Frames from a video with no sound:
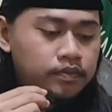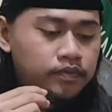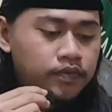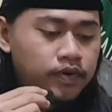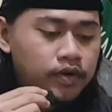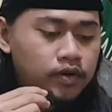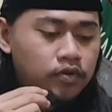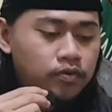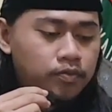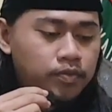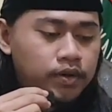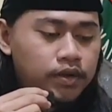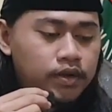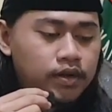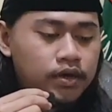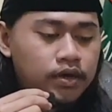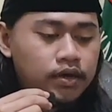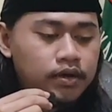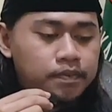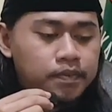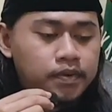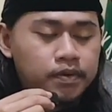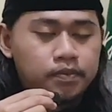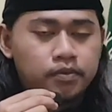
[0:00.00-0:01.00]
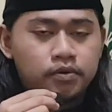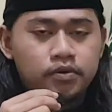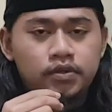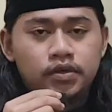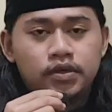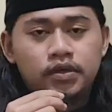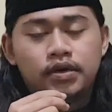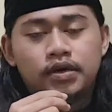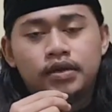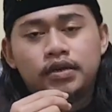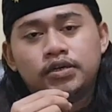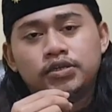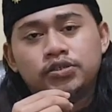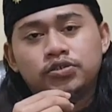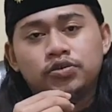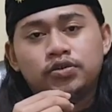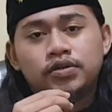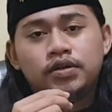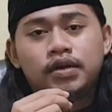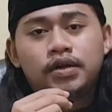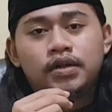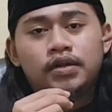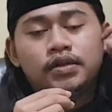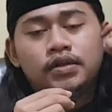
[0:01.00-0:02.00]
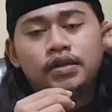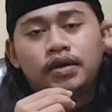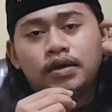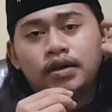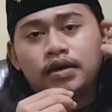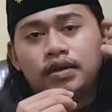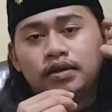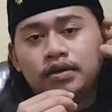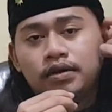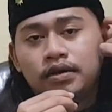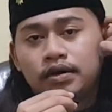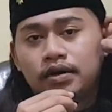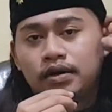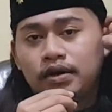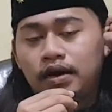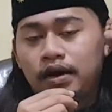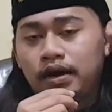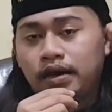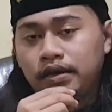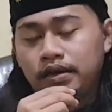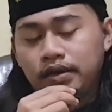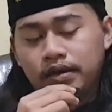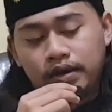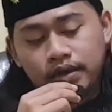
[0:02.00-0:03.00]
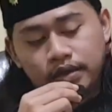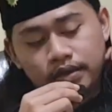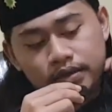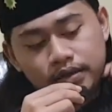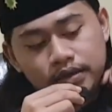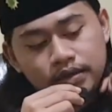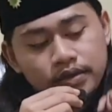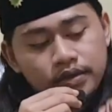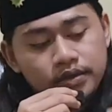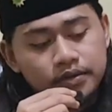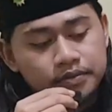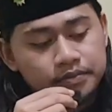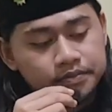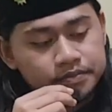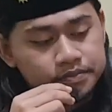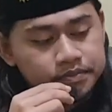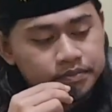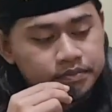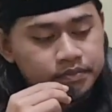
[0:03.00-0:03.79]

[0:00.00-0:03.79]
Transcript: fenomena perpolitikan nasional yang ada akhir-akhir ini.